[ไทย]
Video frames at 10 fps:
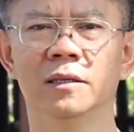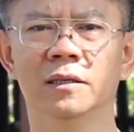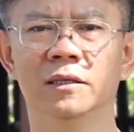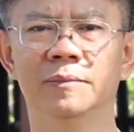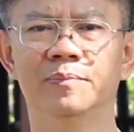
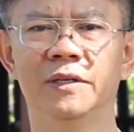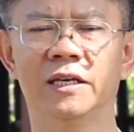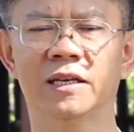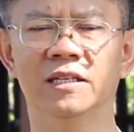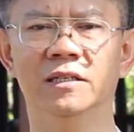หรือ
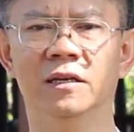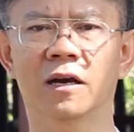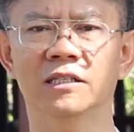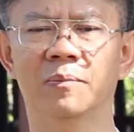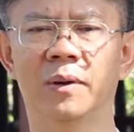อีกตัวหนึ่ง
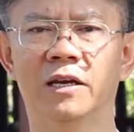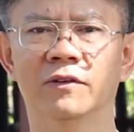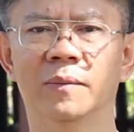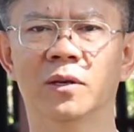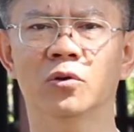ก็อาจจะแปล
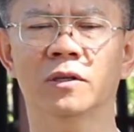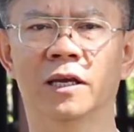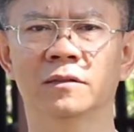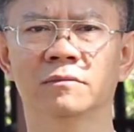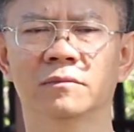ว่ามนุษย์
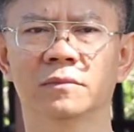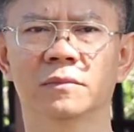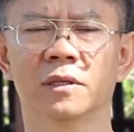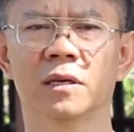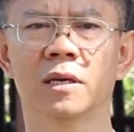นั้น
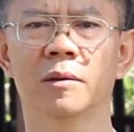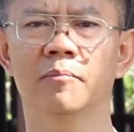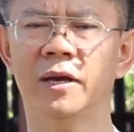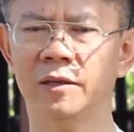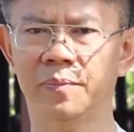
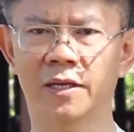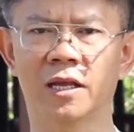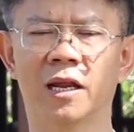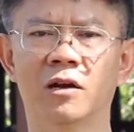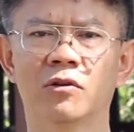ไม่ปรา
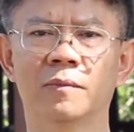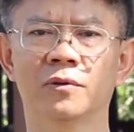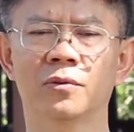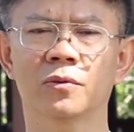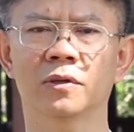รถนาความ
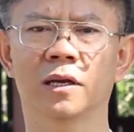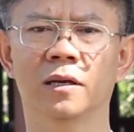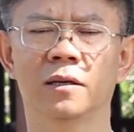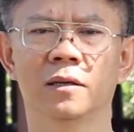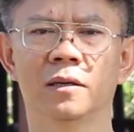ทุกข์
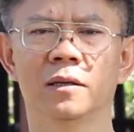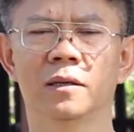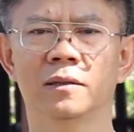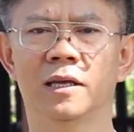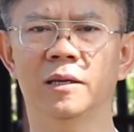นะ
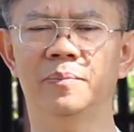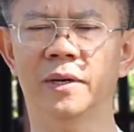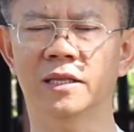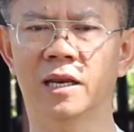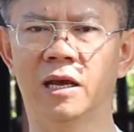แต่ป
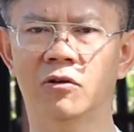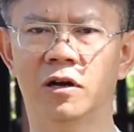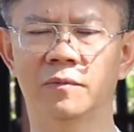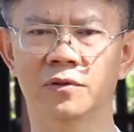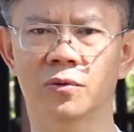รารถนาค
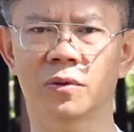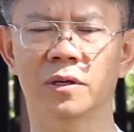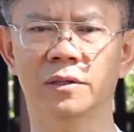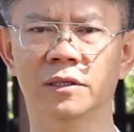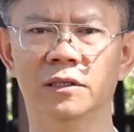วามสุข
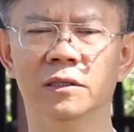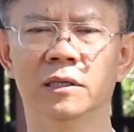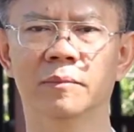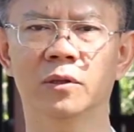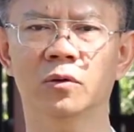หรือ
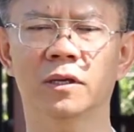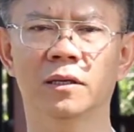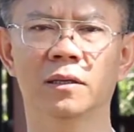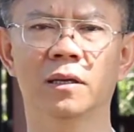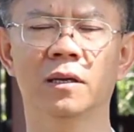มนุษย์
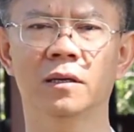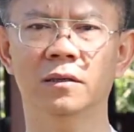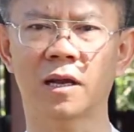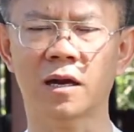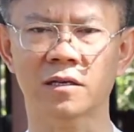นั้น
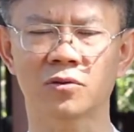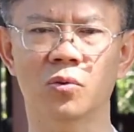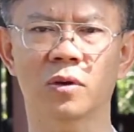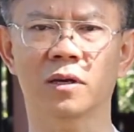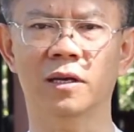รักสุ
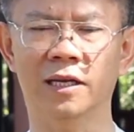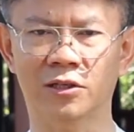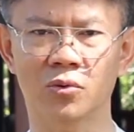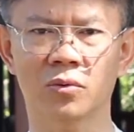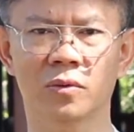ขเกลียด
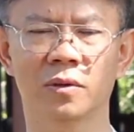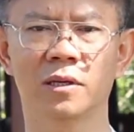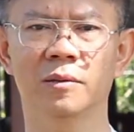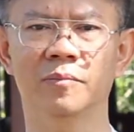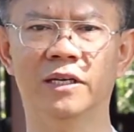ทุกข์
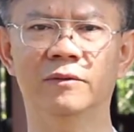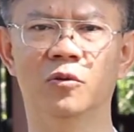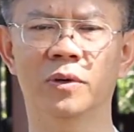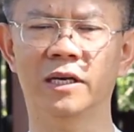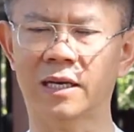เหมือนที่ผ
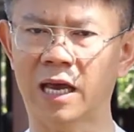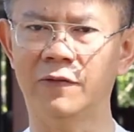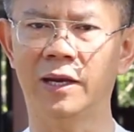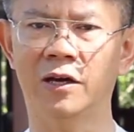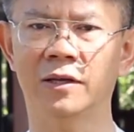มเคยกล่าว
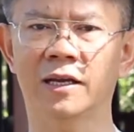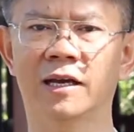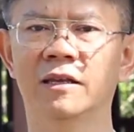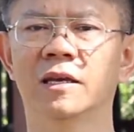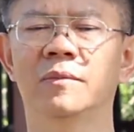ไปแล้วใน
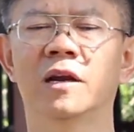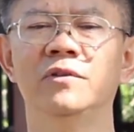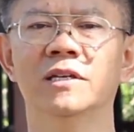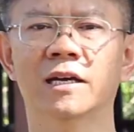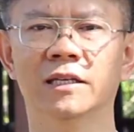การแนะนำราย
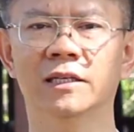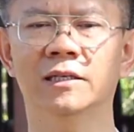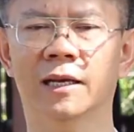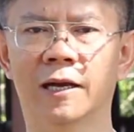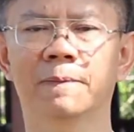วิชานี้
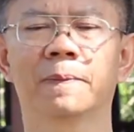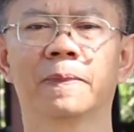นะครับ